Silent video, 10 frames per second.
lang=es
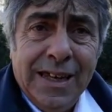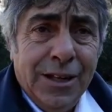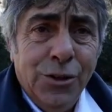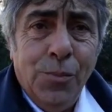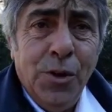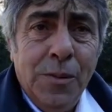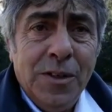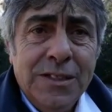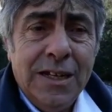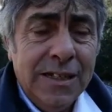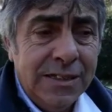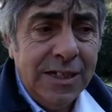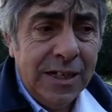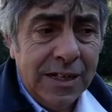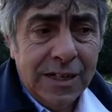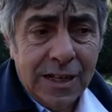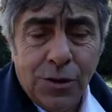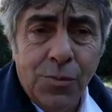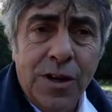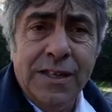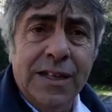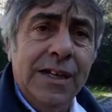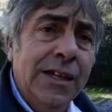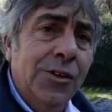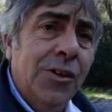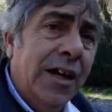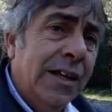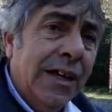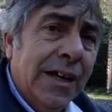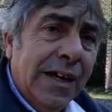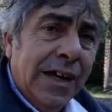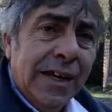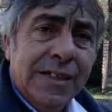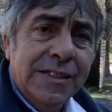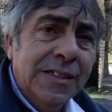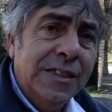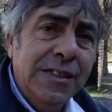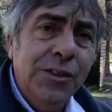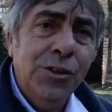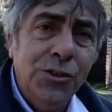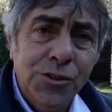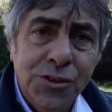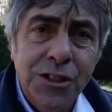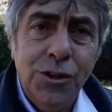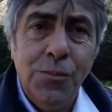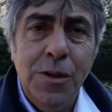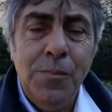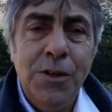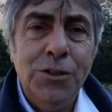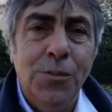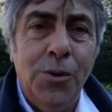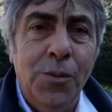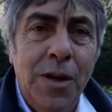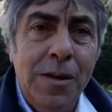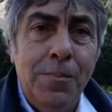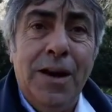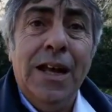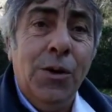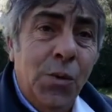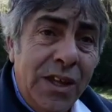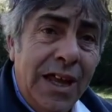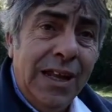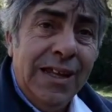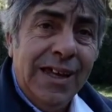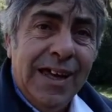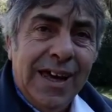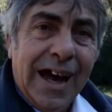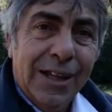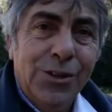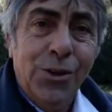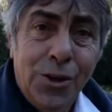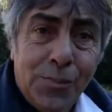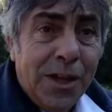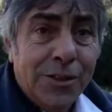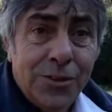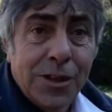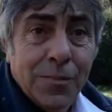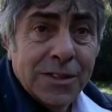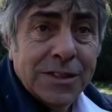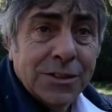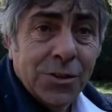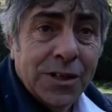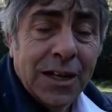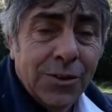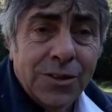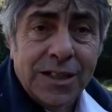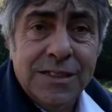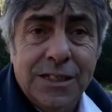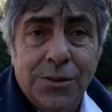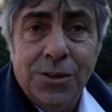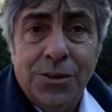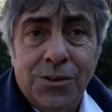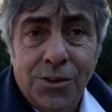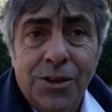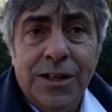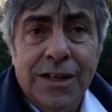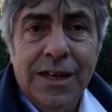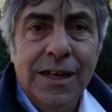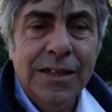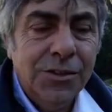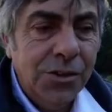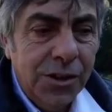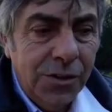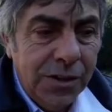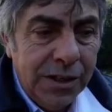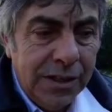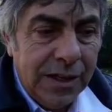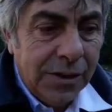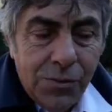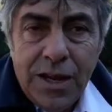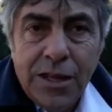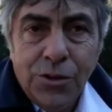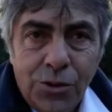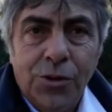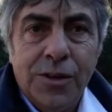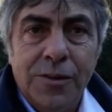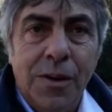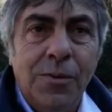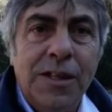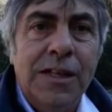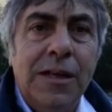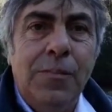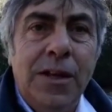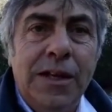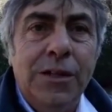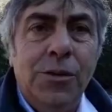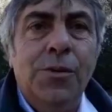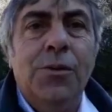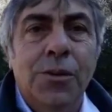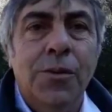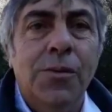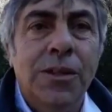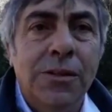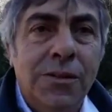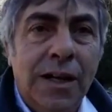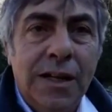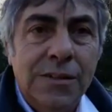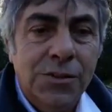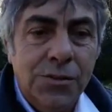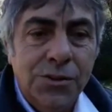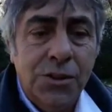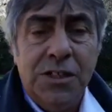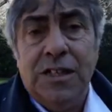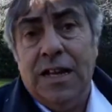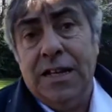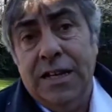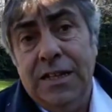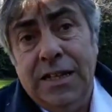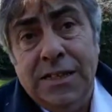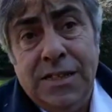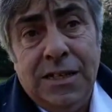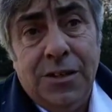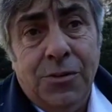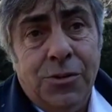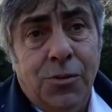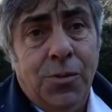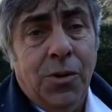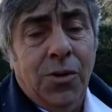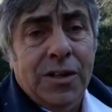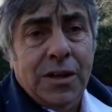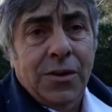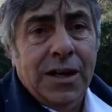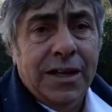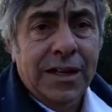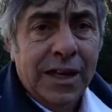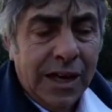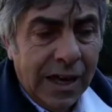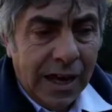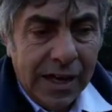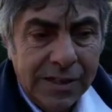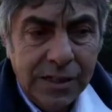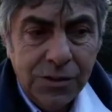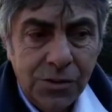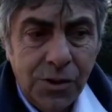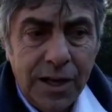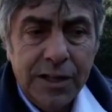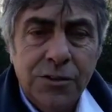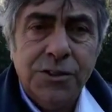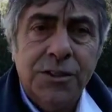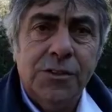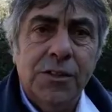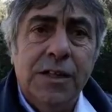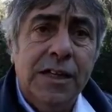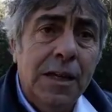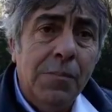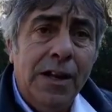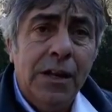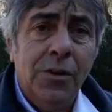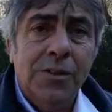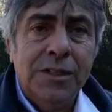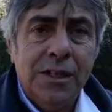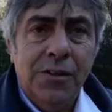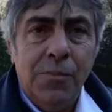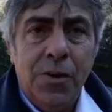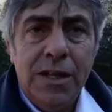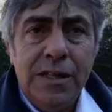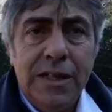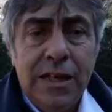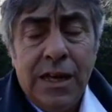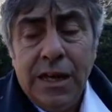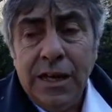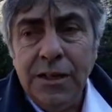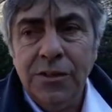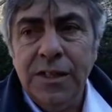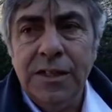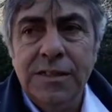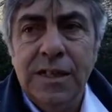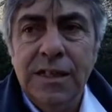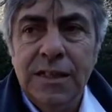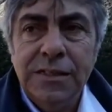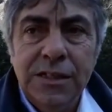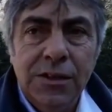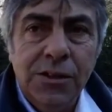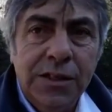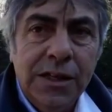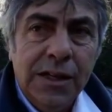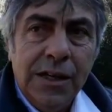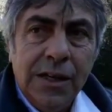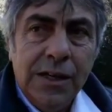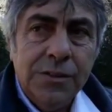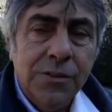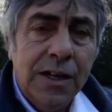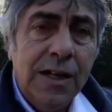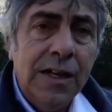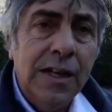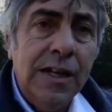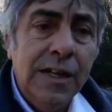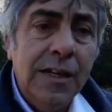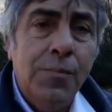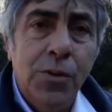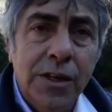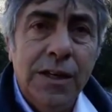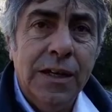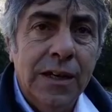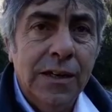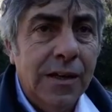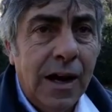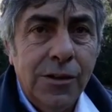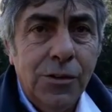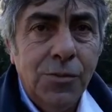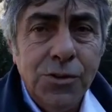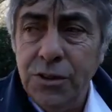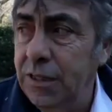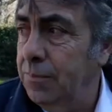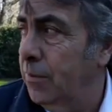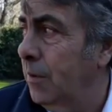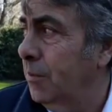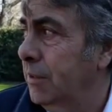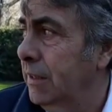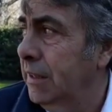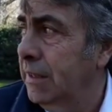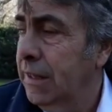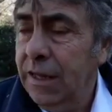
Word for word: no puede pasar. Esa, la comuna tiene que erogar entre 700 y 800 mil pesos por mes para cuidar a todo el peatón que pase sobre la ruta. Así que bueno, hoy yo creo que de acá un año o dos que vamos a tener que esperar esto, pero bueno, vamos a tener una gran solución y la gente que sale de nuestro pueblo a trabajar a distintos lugares, ¿no es cierto? Que quedan varados a veces arriba del puente y no tienen salida. Así que hoy es una gran alegría porque a no mucho tiempo vamos a tener